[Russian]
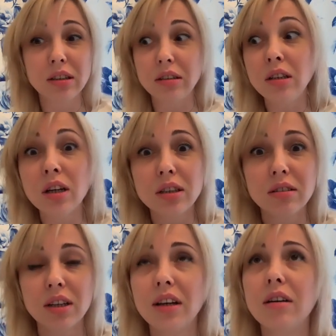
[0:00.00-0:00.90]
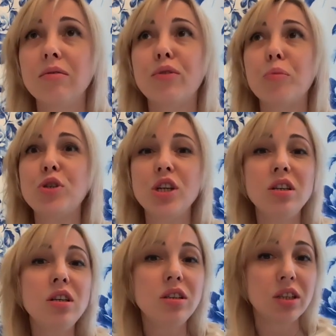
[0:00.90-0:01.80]
Нет, вообще
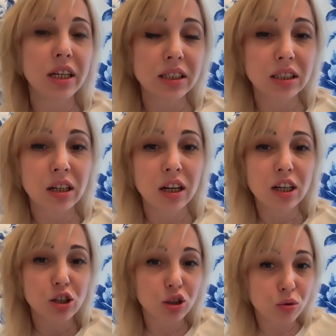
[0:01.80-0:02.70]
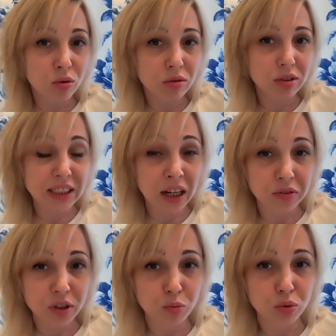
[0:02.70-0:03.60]
не интересно, что
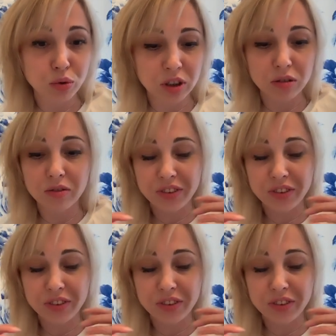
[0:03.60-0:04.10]
завтра будет.